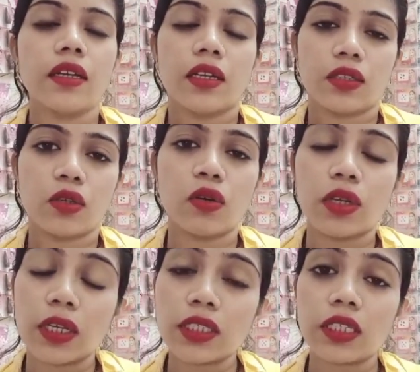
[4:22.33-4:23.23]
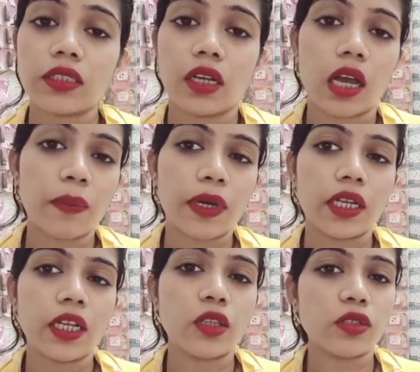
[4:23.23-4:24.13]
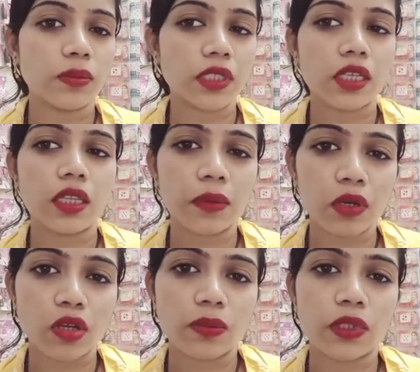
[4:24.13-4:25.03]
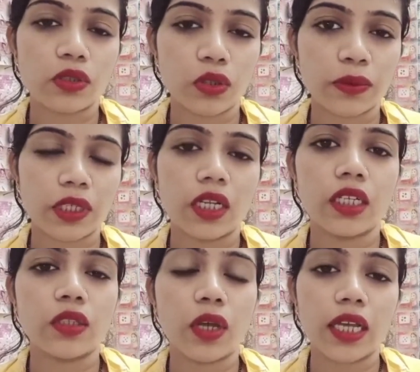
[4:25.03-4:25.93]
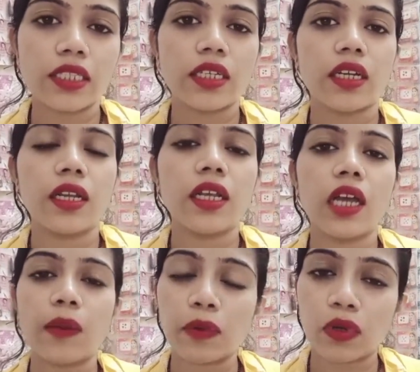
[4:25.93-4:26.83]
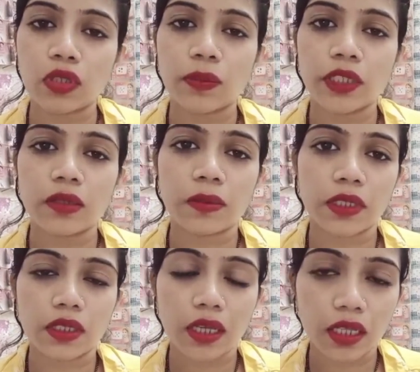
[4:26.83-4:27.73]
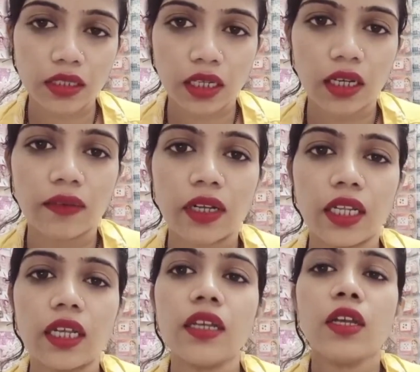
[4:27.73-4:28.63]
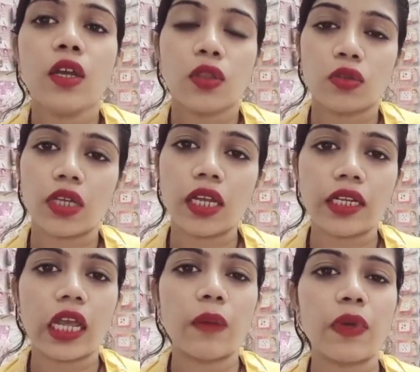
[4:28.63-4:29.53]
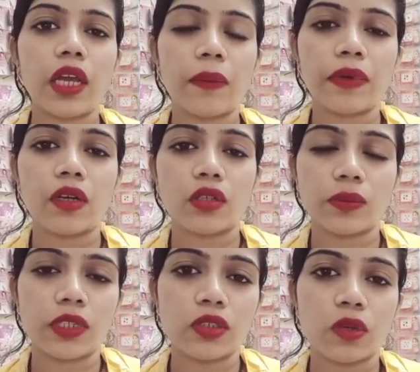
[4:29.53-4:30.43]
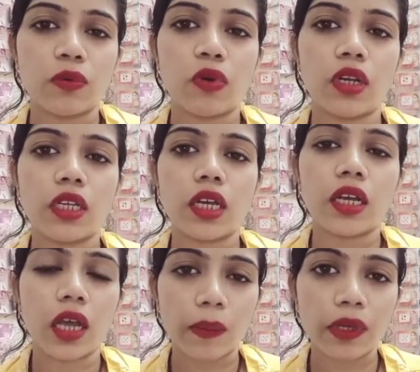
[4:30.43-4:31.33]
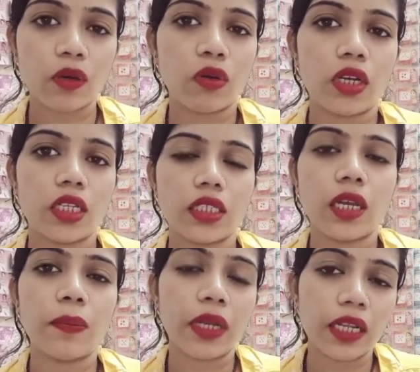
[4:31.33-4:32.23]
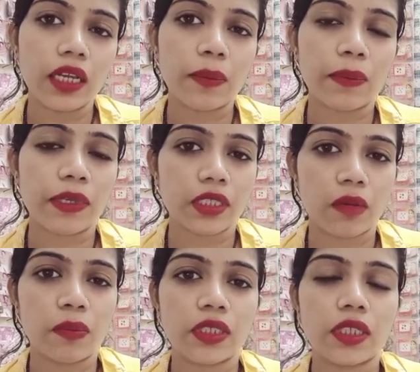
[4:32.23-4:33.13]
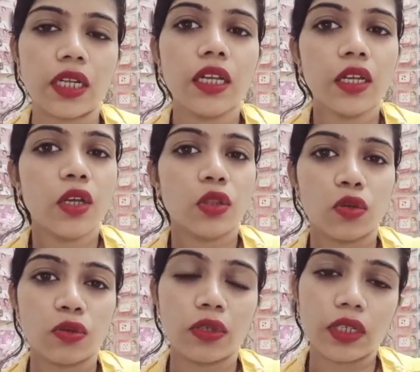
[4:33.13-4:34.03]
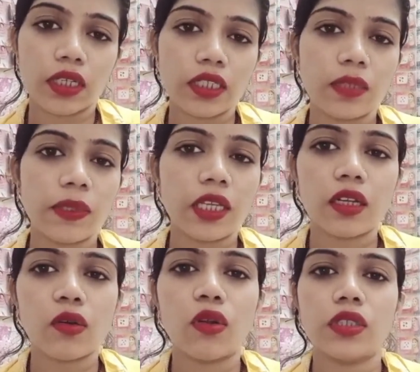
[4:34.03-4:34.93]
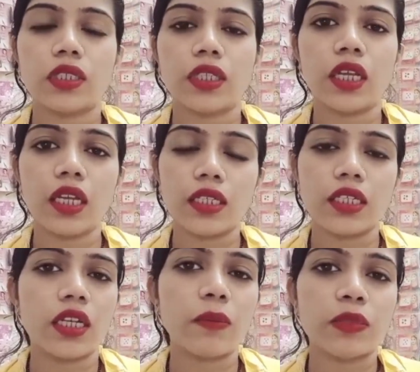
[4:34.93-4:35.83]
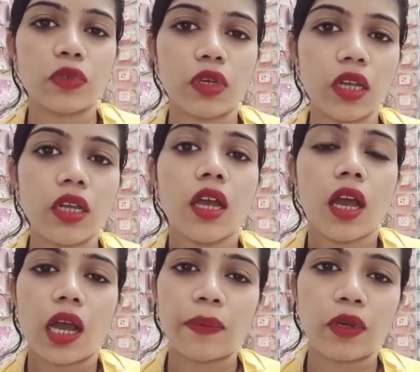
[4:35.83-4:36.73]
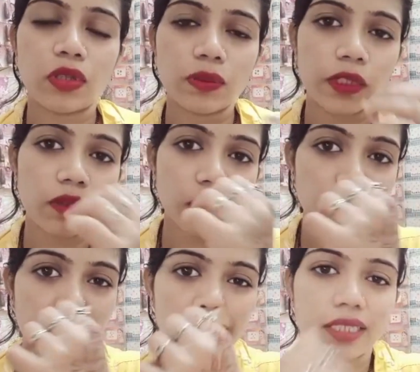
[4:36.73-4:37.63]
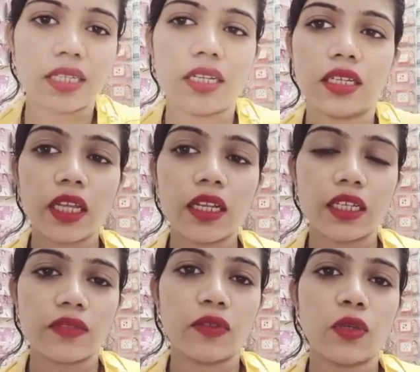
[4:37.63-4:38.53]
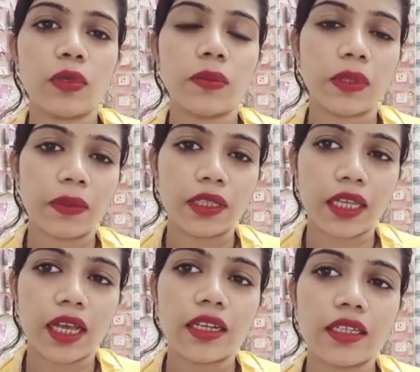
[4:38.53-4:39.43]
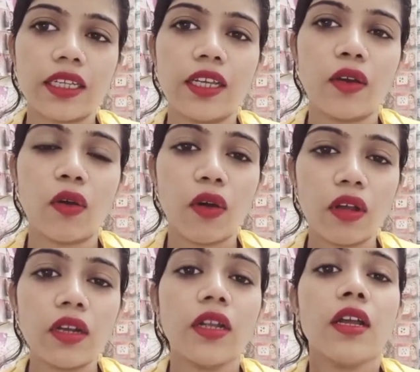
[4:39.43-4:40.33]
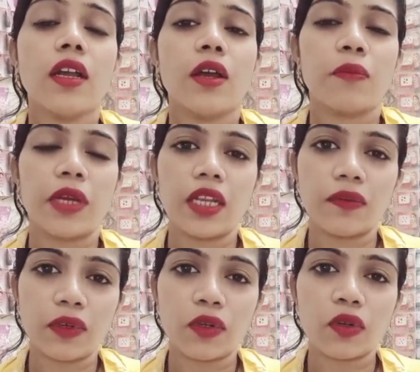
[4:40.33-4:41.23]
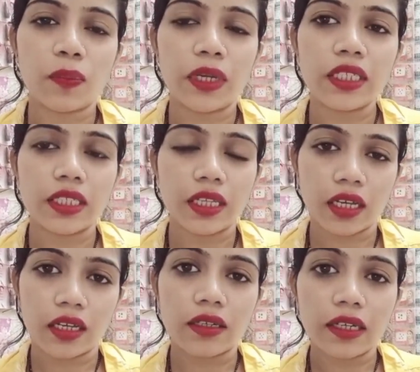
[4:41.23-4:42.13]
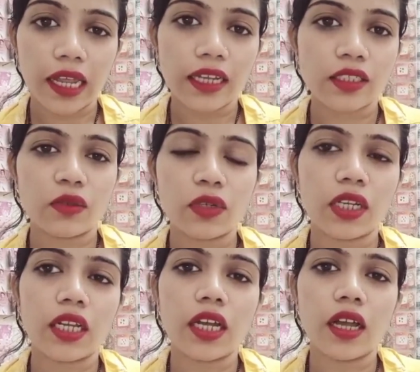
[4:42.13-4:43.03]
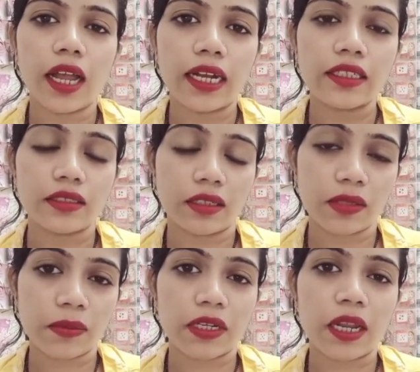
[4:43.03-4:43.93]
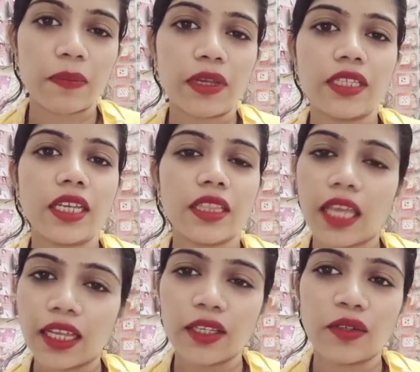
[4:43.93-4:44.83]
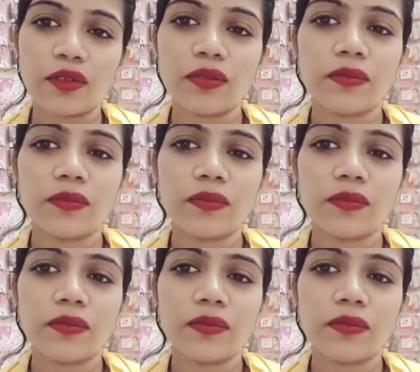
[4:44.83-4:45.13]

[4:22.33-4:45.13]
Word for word: तो इसे आप भरेंगे तो सबसे ज़्यादा आपकी कॉस्मेटिक शॉप चलेगी तो ऐसे करना है आपको कॉस्मेटिक सबसे ज़्यादा चलने वाली है तो यही टाइम है आपका कॉस्मेटिक शॉप खोलने का अभी खोल लीजिए भले ही आपके पास कम बजट है तो किसी भी तरह खोल सकते हैं इसी टाइम जो कि आपकी कॉस्मेटिक सब ज़्यादा चलेगी तो नेक्स्ट वीडियो में तब तक अपना ध्यान रखिए और मेरे वीडियो को प्लीज़ लाइक ज़रूर करिएगा एंड सब्सक्राइब कीजिए थैंक यू